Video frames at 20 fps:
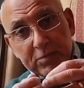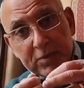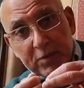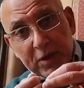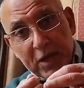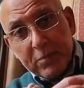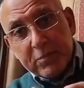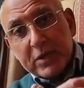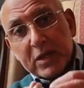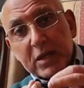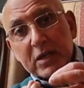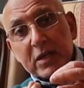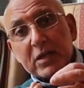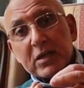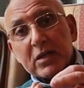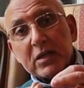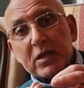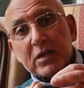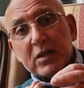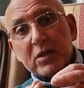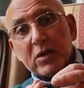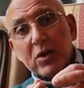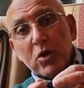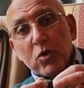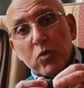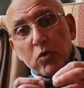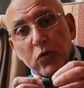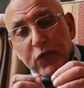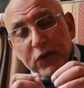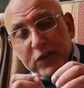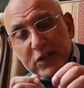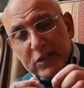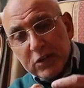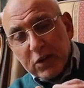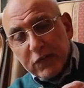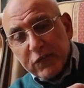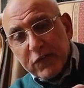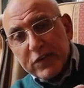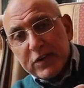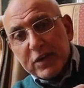بابره
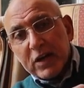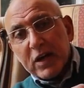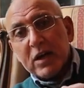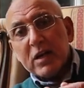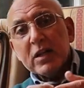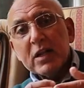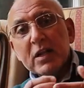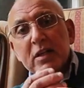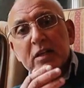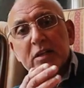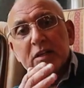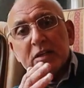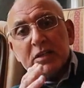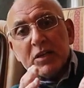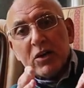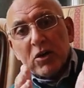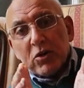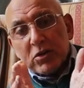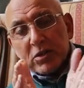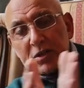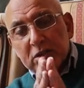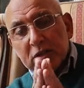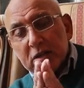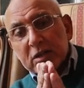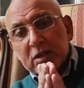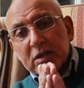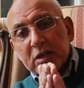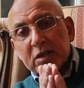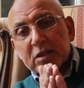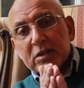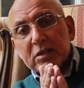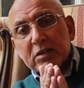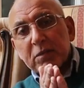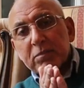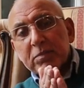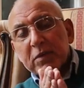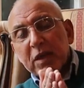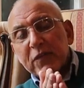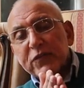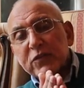وفتله رفيعه يحط حته
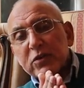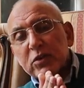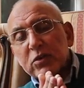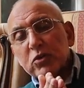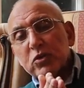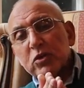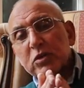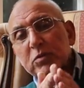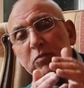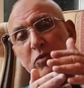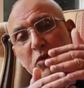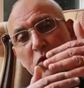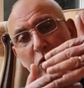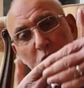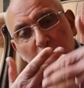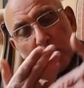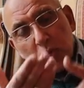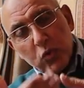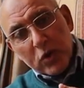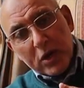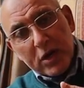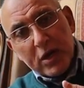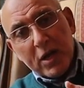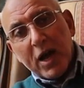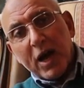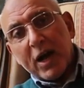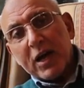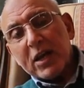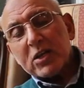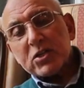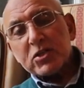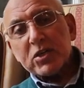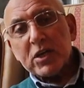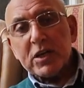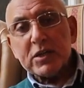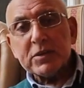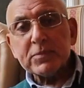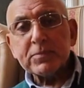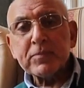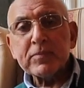بنفس اللون من جوه
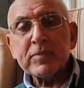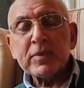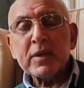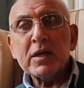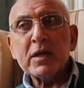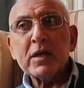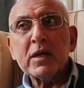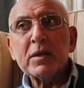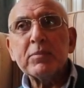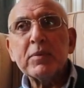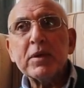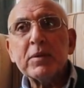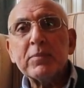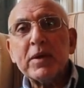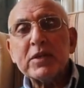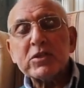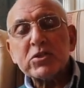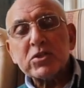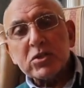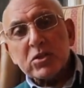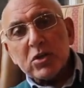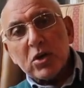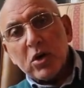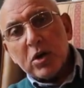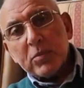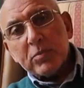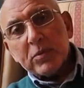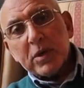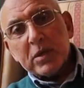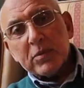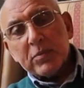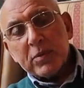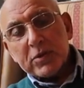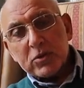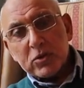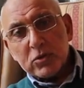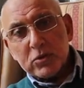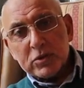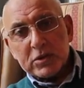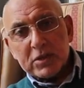علشان آه، ما يبانش ان هو
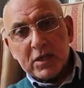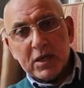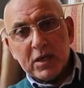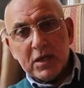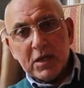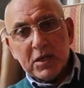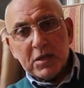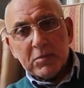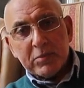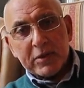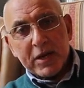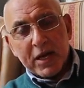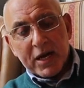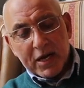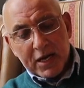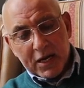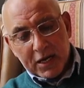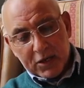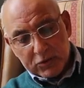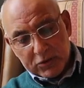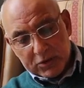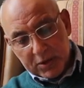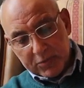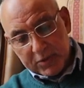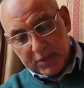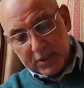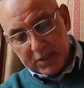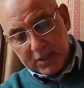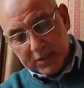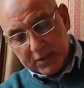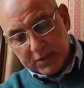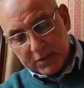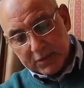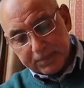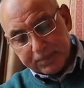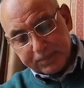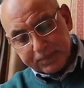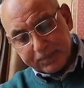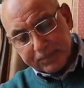البنطلون ده مرقع قدام الناس